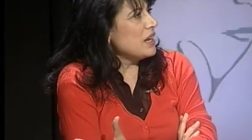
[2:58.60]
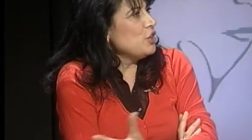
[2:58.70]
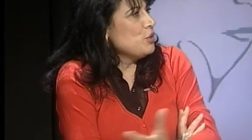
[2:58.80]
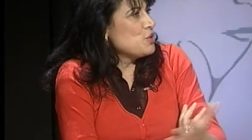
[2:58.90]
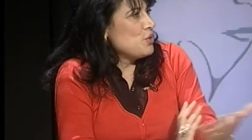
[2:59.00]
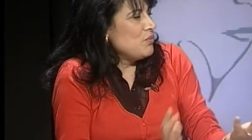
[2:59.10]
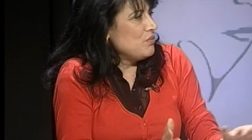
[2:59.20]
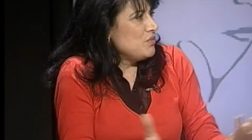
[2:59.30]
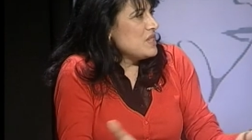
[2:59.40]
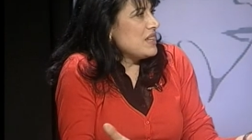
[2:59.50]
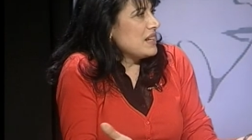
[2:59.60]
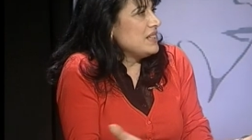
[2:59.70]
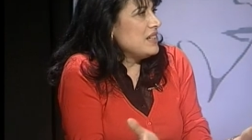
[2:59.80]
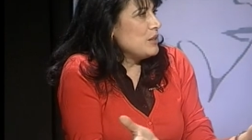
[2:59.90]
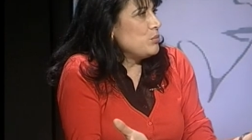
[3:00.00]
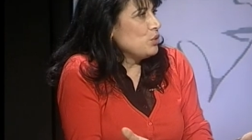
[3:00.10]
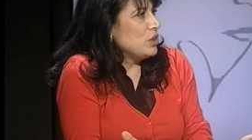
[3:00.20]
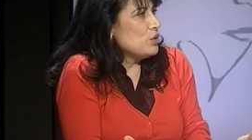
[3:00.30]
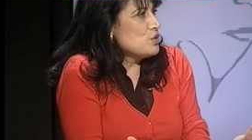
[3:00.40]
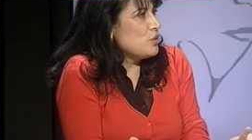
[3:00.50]
Io mi sono vista cadere il
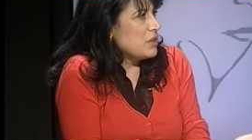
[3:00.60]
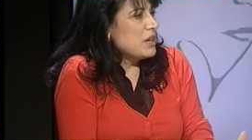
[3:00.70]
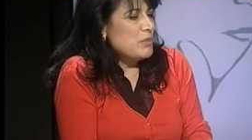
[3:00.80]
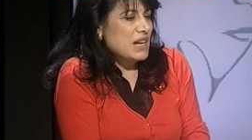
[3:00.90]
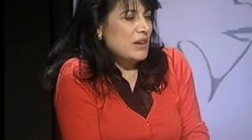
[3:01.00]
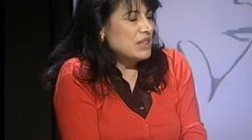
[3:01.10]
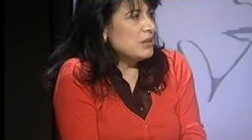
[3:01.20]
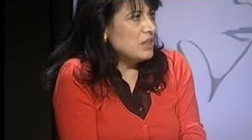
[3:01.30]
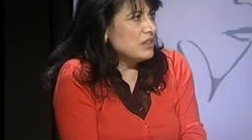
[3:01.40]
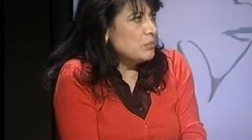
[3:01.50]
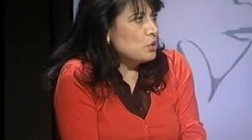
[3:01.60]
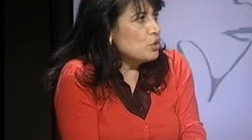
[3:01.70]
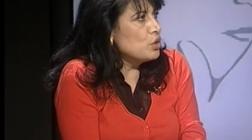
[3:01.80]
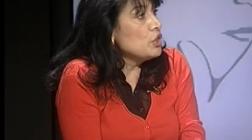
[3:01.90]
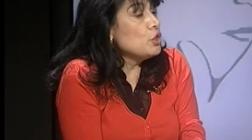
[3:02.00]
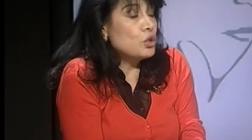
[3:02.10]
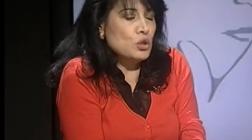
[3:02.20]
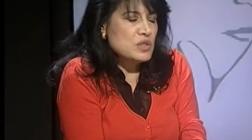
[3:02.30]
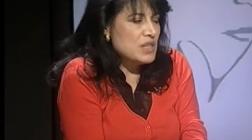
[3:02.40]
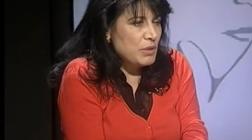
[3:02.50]
mondo addosso perché mancava talmente poco e
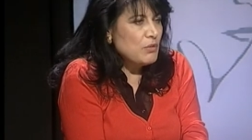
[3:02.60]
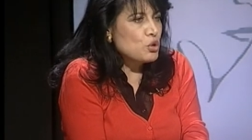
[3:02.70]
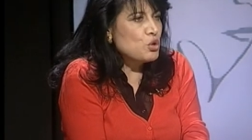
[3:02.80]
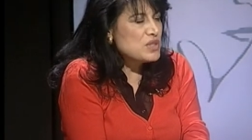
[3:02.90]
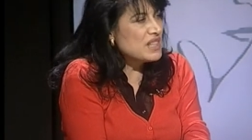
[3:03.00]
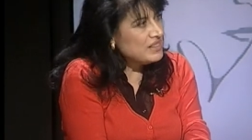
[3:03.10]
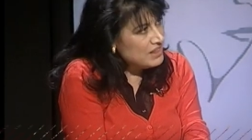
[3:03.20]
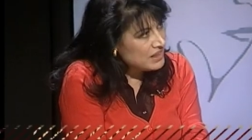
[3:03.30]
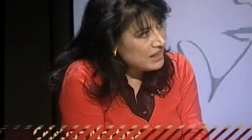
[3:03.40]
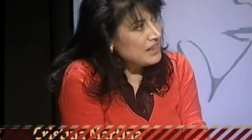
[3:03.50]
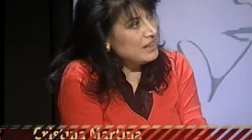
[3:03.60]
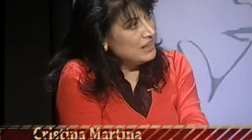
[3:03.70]
non sapevo cosa dire